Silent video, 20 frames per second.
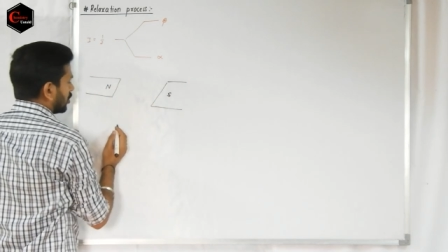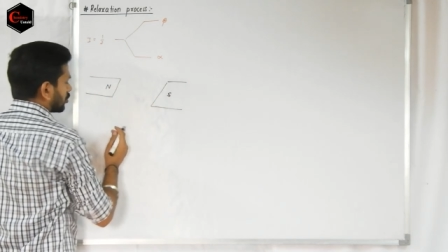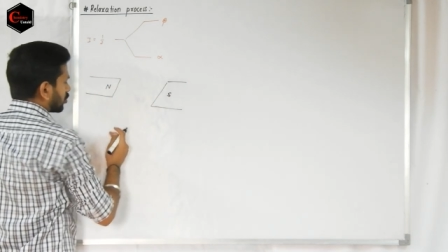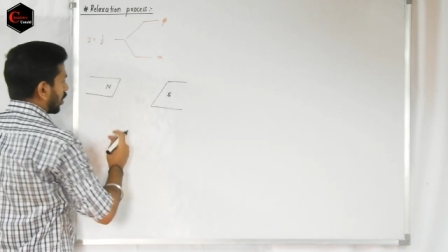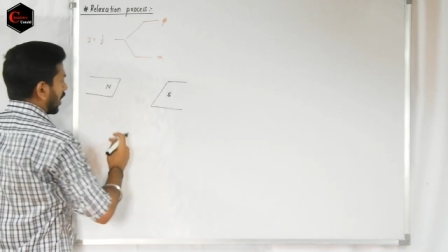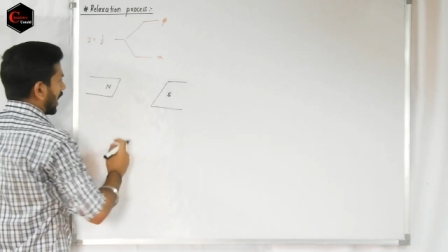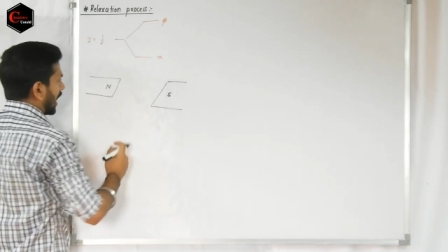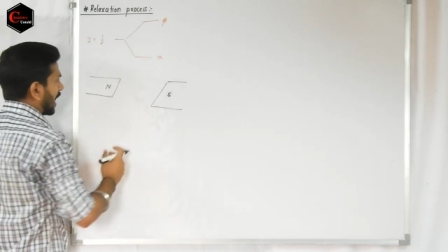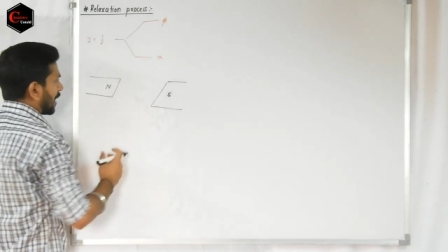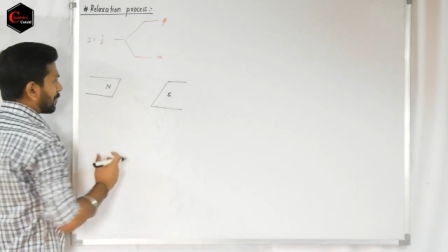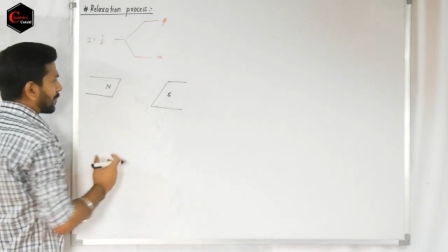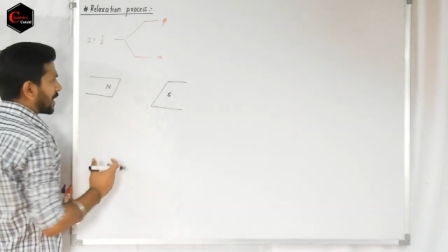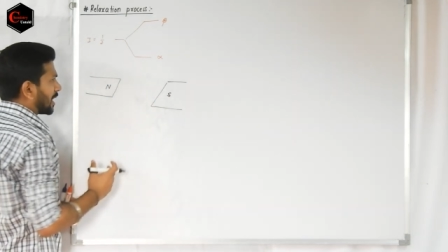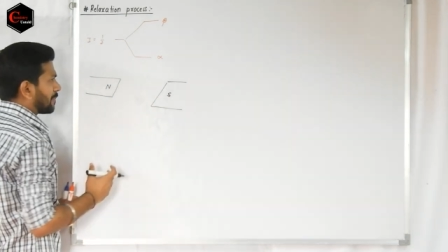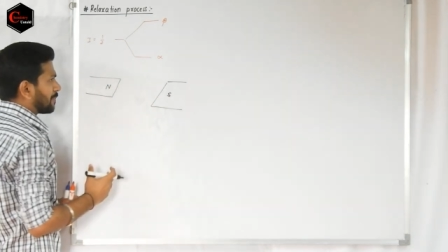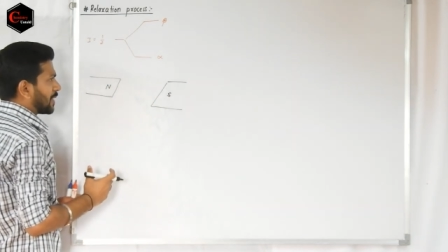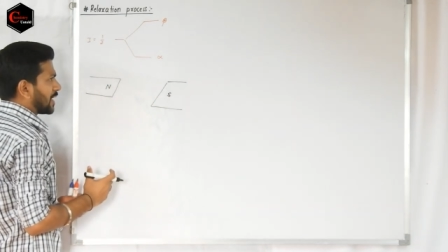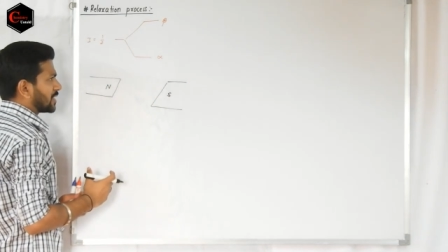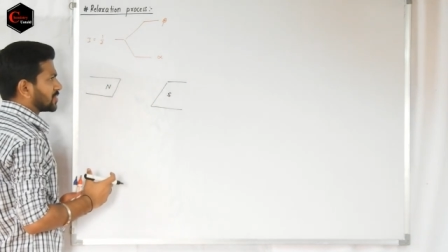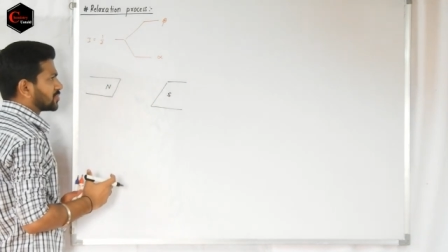तो आपके
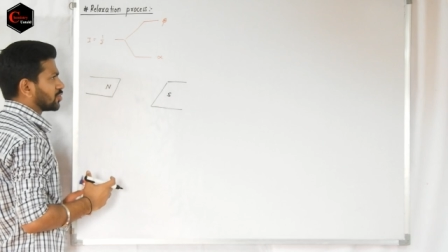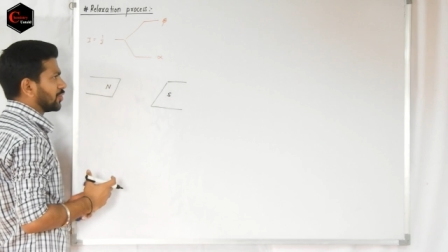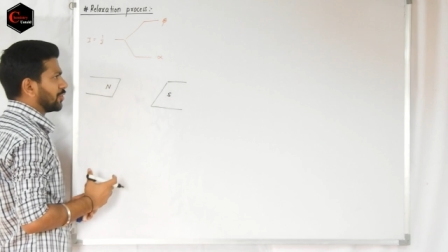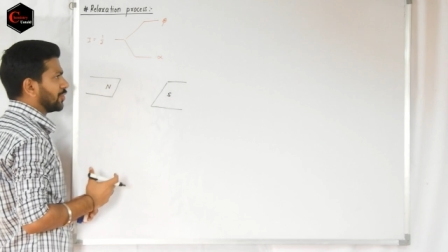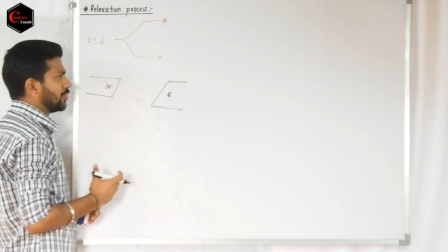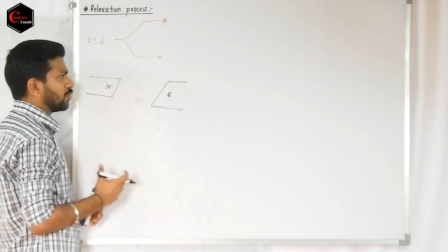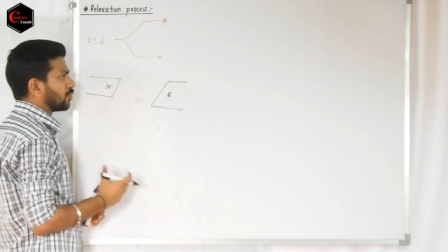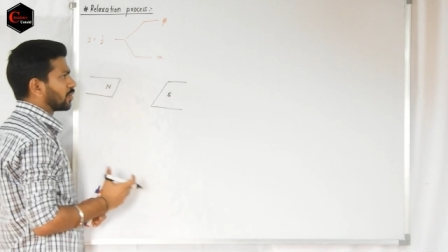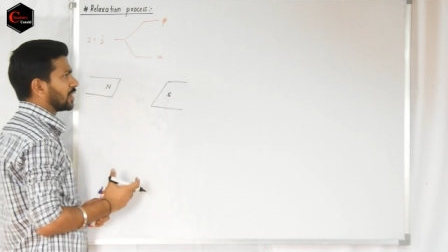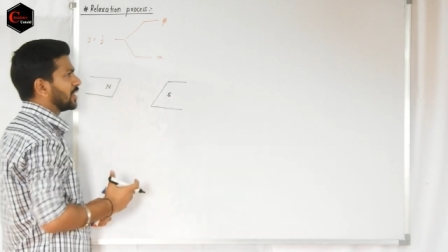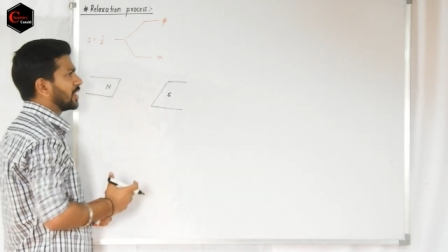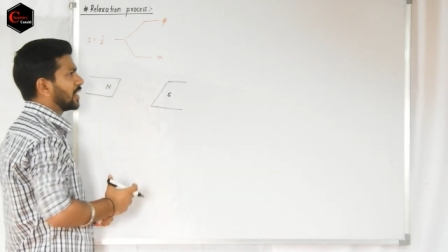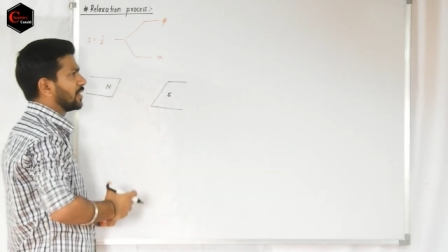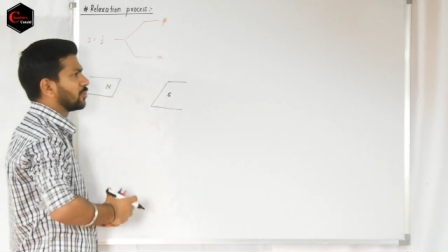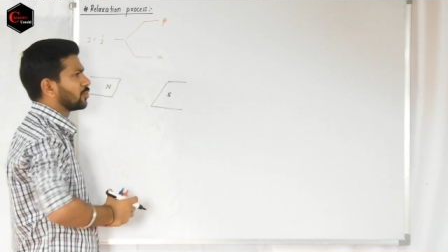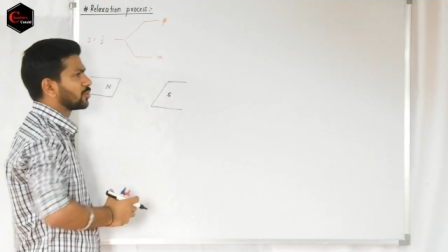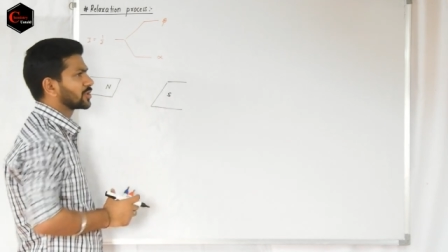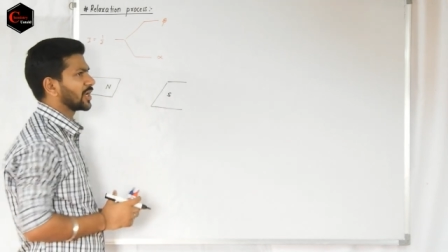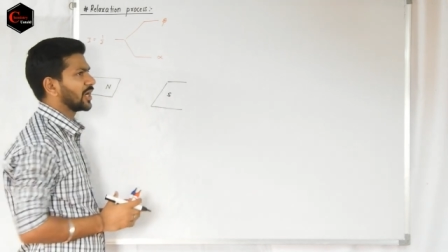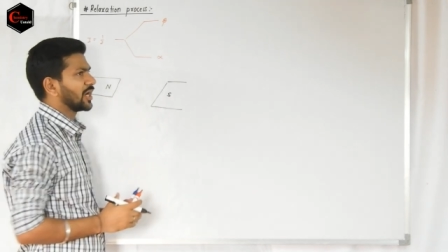पास जो न्यूक्लिया
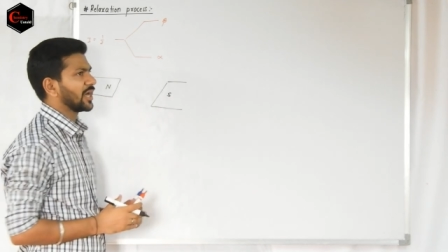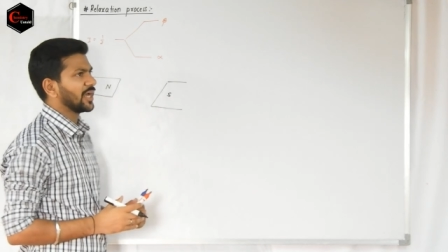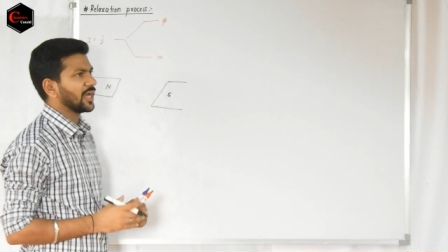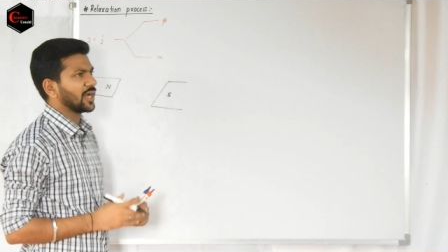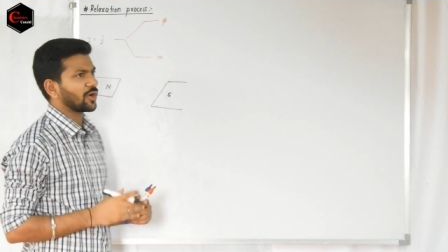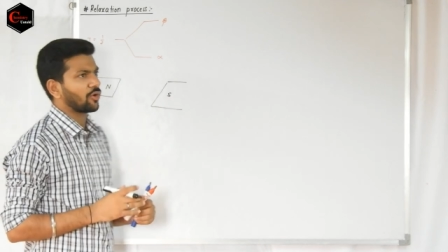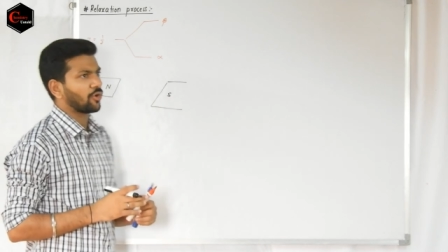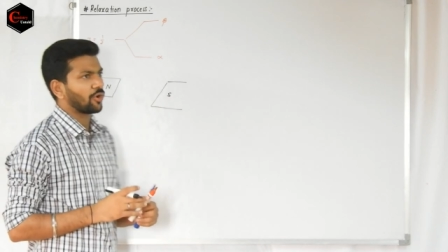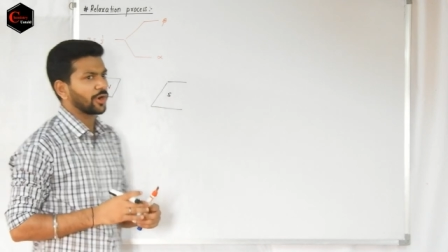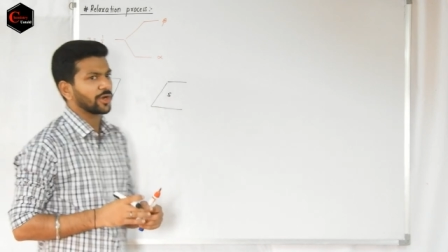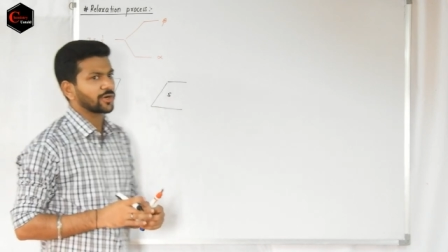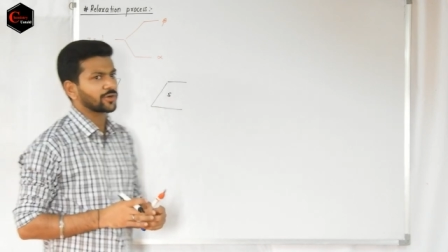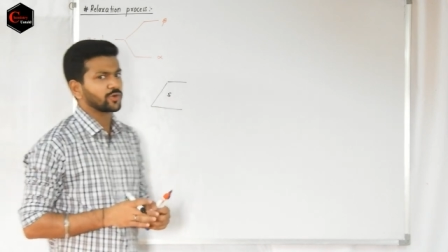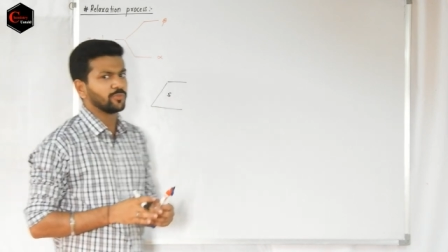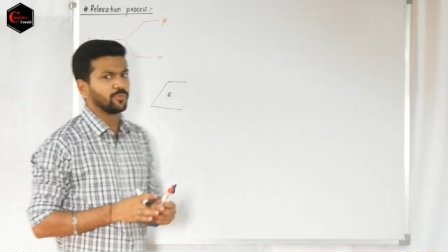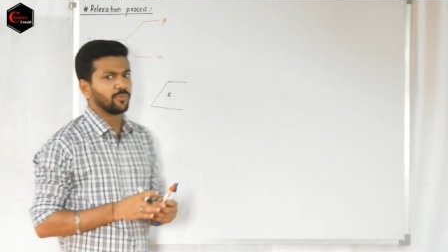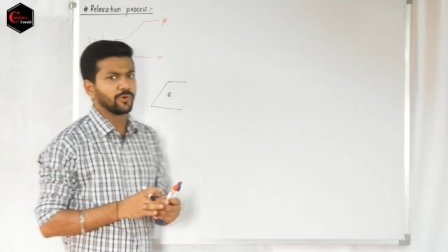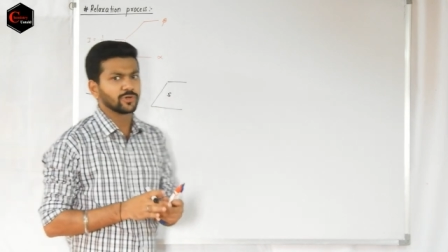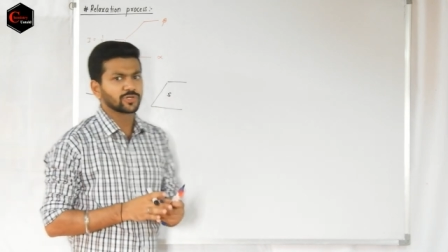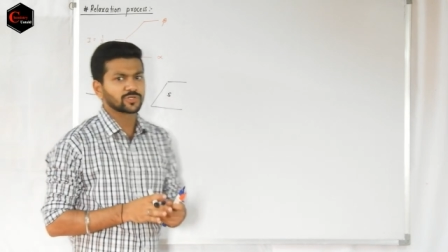होता है अकॉर्डिंग टू
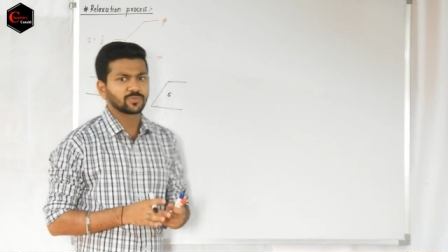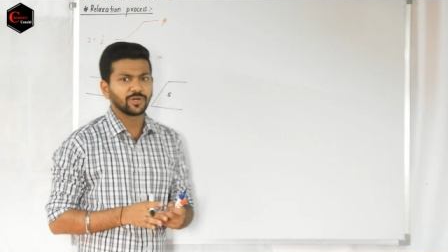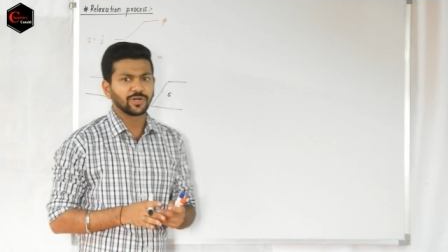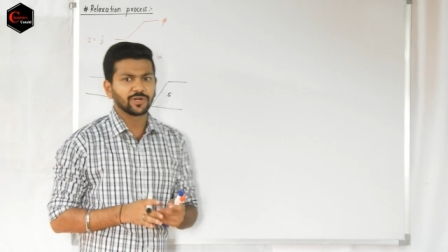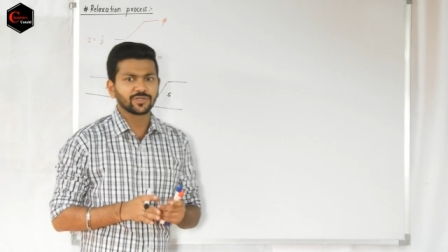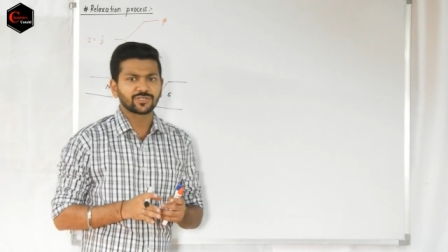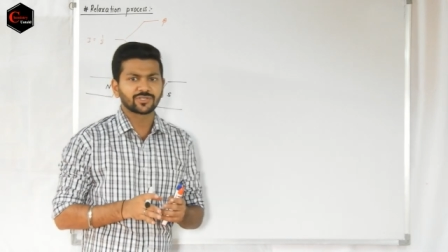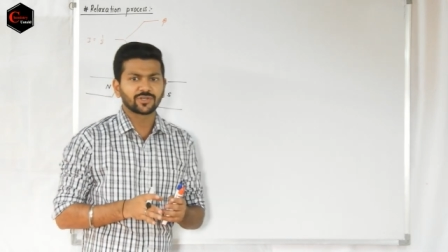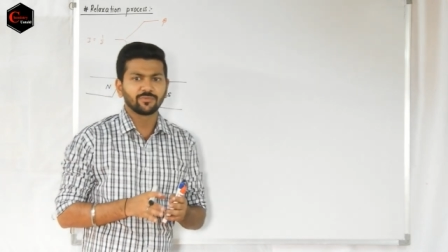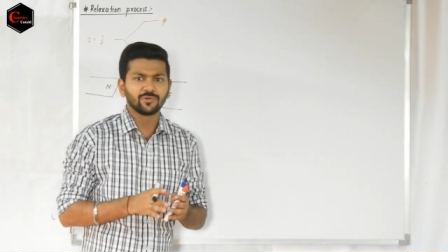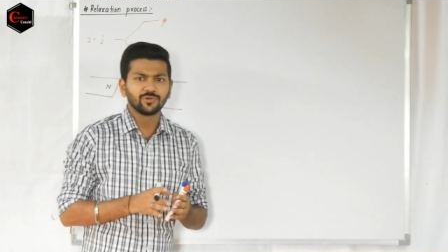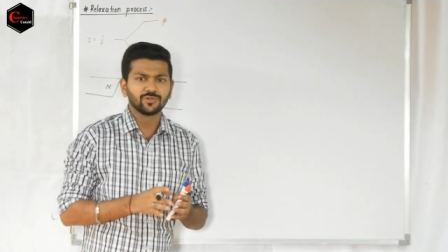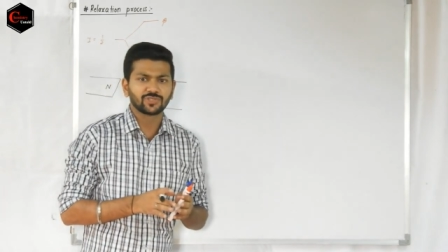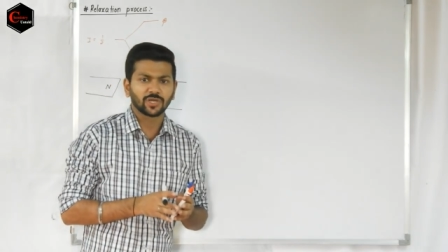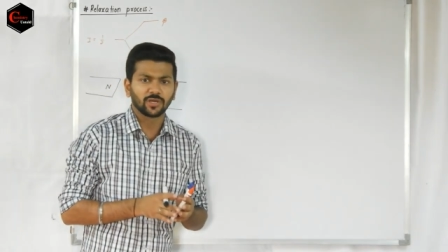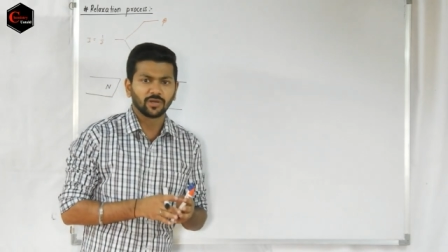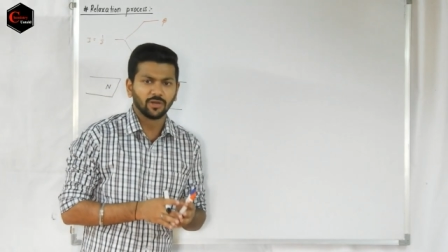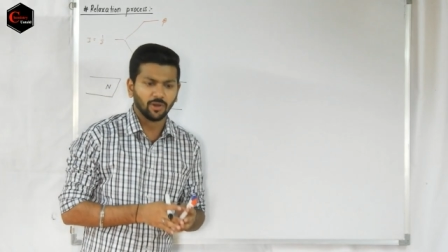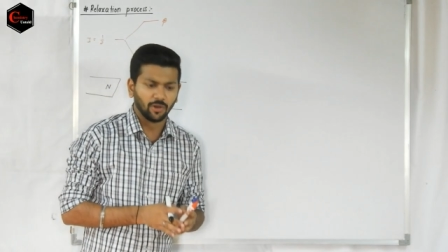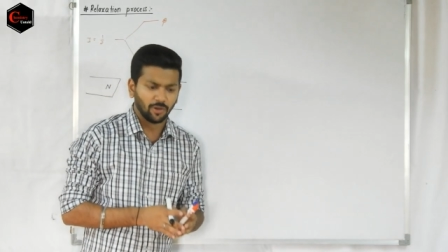बोल्समैन
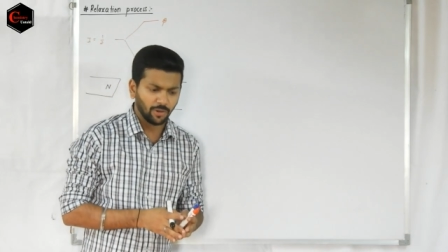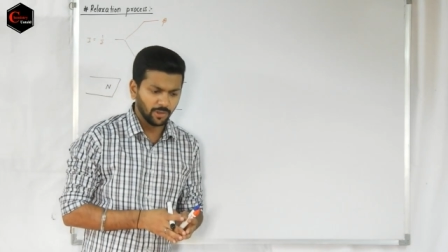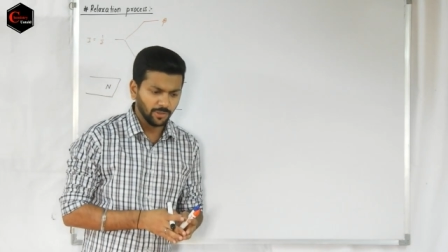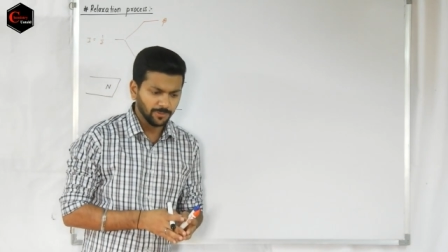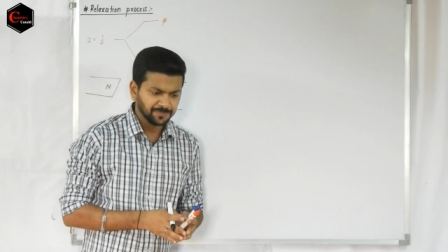डिस्ट्रीब्यूशन लॉ